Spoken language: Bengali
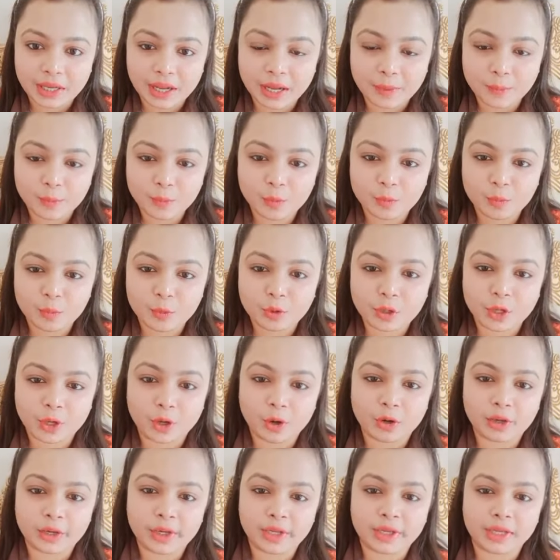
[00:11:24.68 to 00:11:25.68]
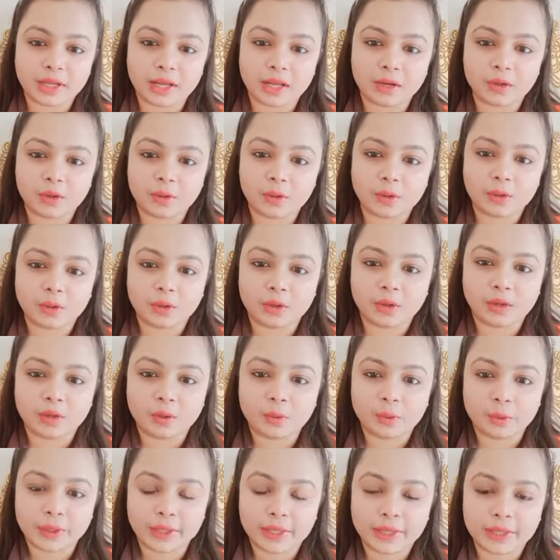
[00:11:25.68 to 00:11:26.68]
আপু মুখে অনেক কালো
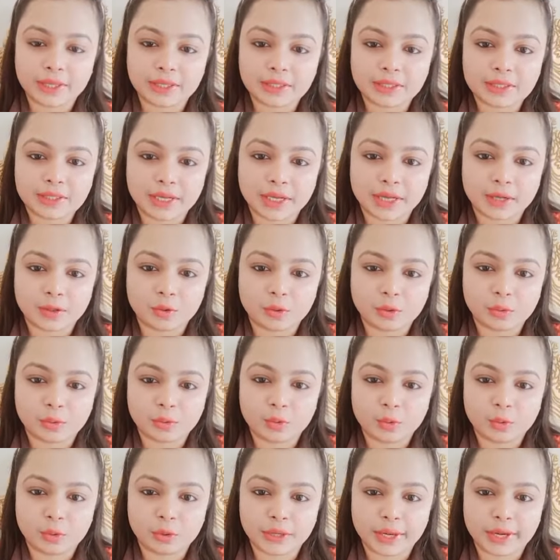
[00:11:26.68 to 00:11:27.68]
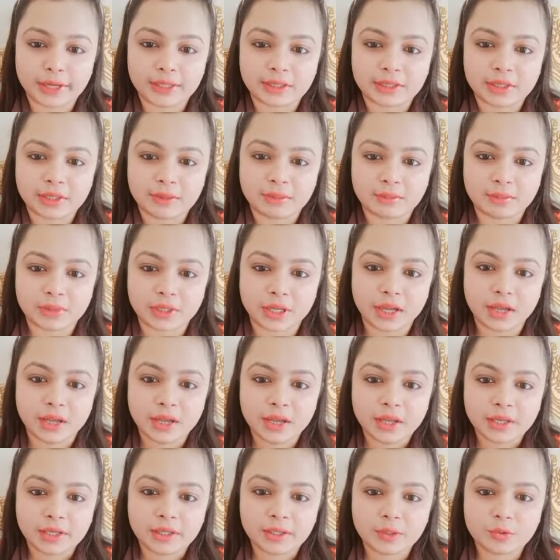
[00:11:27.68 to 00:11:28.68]
হয়ে গেছে এখন কোন নাইট ক্রিমটা
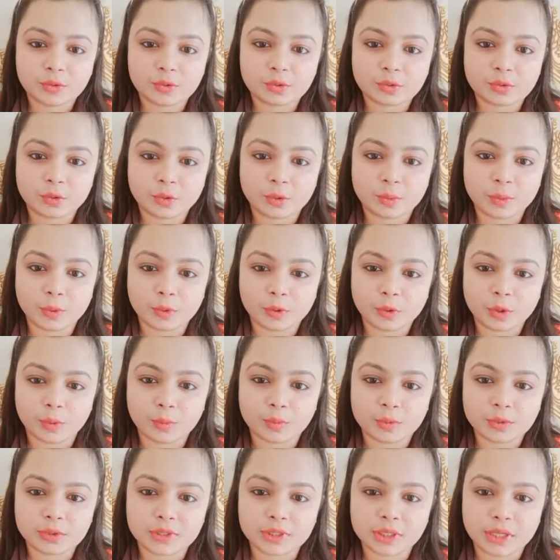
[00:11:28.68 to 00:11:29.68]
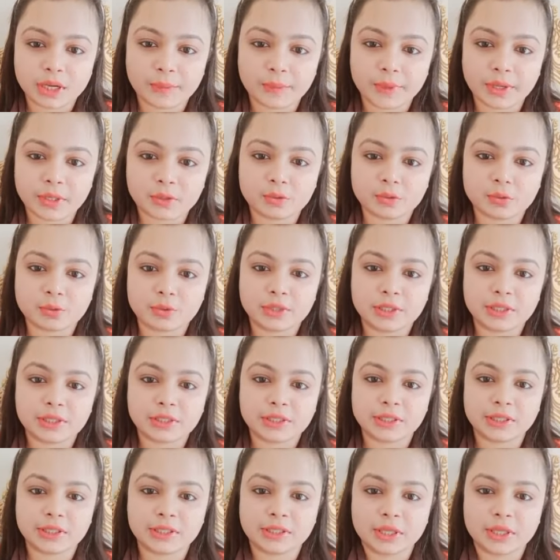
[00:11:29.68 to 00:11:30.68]
ইউজ করব নবসিরাম আর সুদিং
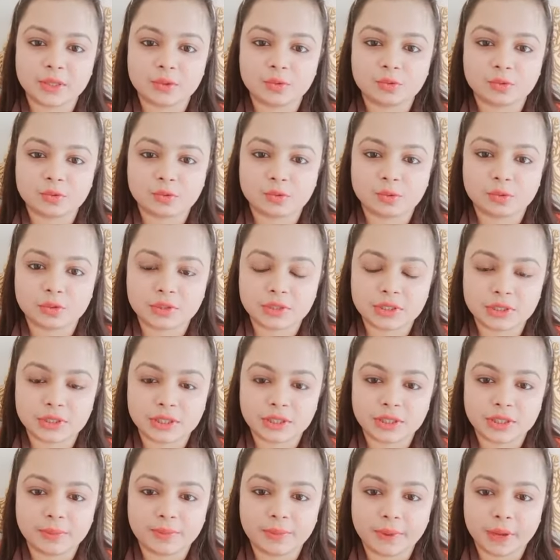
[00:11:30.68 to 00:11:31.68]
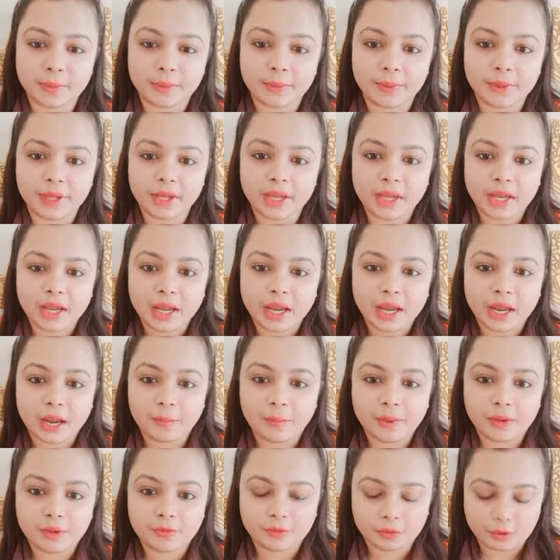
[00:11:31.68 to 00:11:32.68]
জেলটা ইউজ করছি কিভাবে
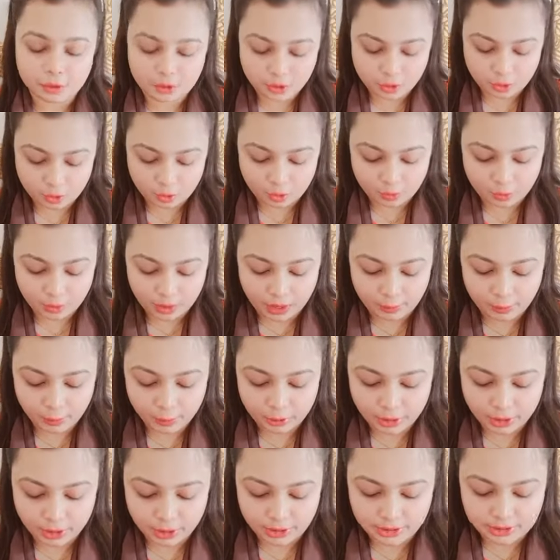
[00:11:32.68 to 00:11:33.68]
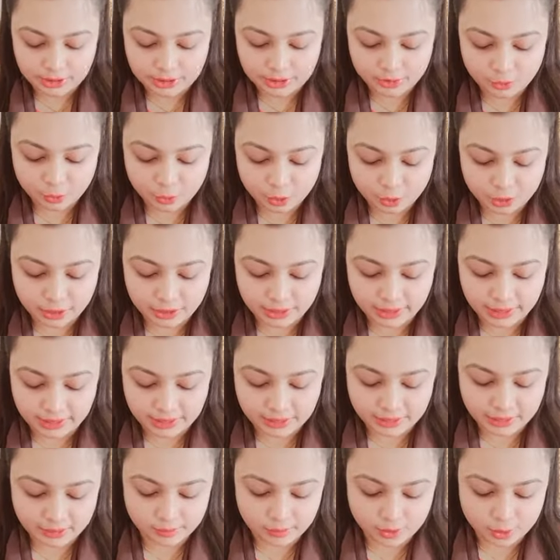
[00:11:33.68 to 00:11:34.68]
আবার ফসল হবো আপু তাহলে ইজিপশনের নাইট
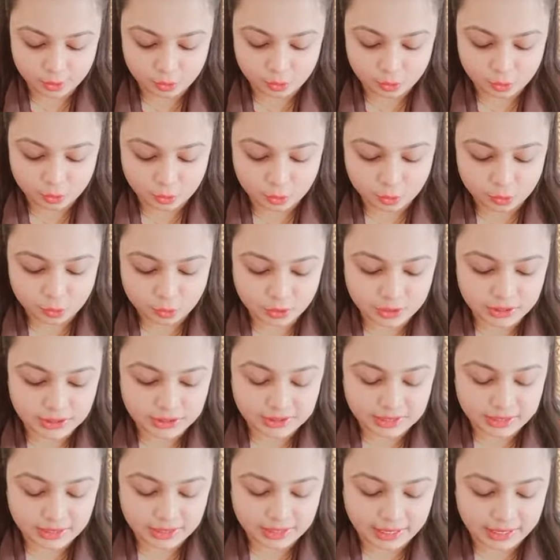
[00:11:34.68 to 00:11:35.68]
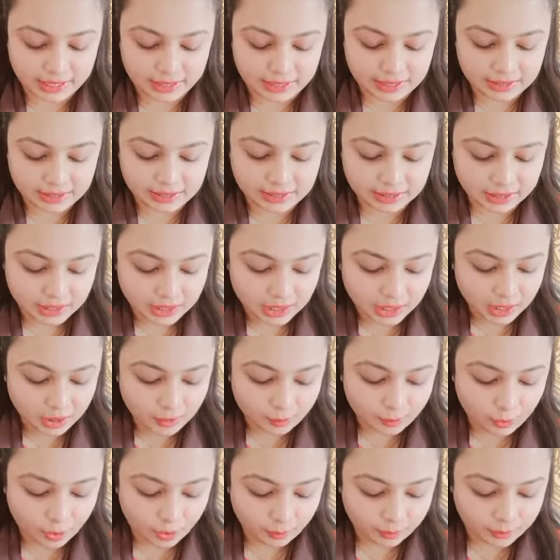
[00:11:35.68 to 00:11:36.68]
ক্রিমটা ইউজ করো যদি স্কিনে অ্যালার্জি
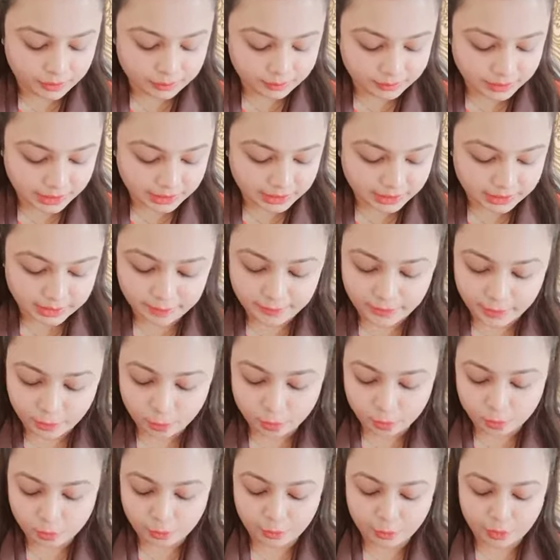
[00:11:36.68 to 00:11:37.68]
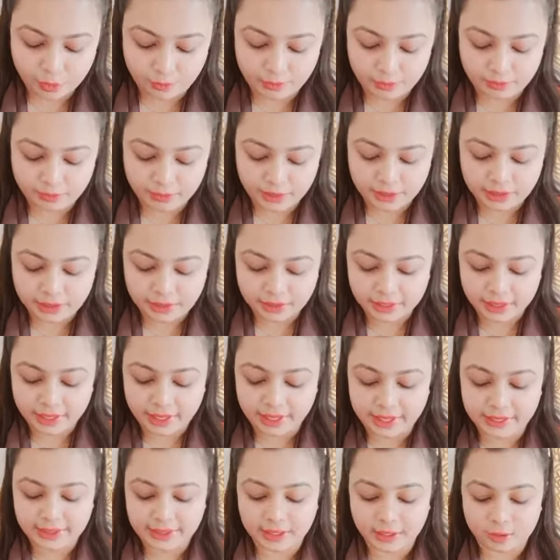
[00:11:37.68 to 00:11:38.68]
প্রবলেম না থাকে বা কোনো প্রবলেম না থাকে
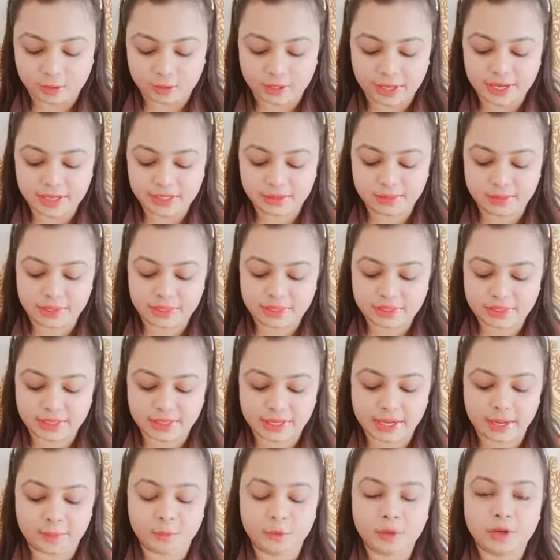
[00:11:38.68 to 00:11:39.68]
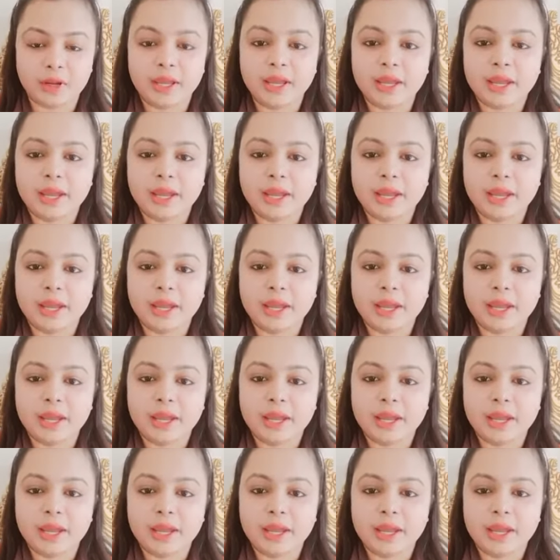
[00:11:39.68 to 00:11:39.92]
এই দেখো রাইস মাস্কটা কেমন